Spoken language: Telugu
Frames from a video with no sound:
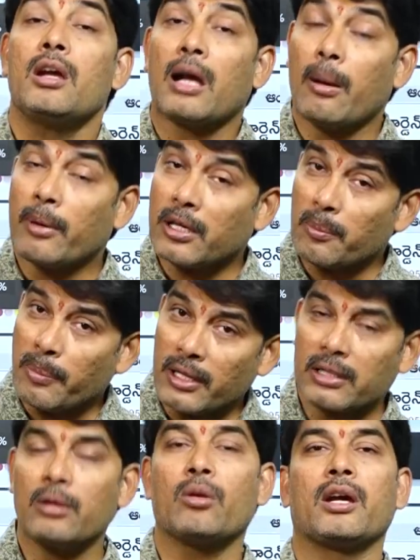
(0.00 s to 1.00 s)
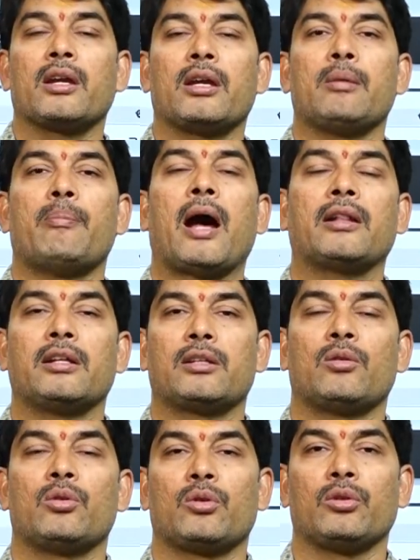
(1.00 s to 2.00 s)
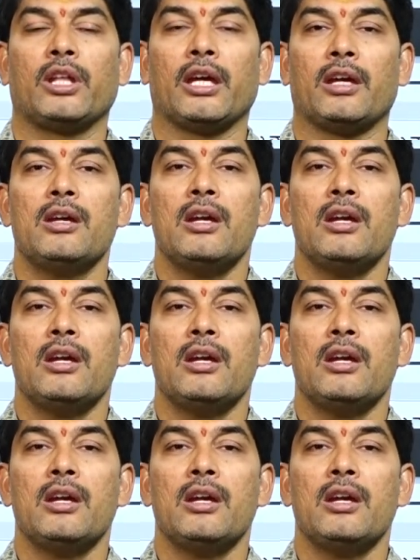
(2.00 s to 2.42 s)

కాబట్టి ప్రతి ఒక్కరికి బాధ్యత ఉంటుంది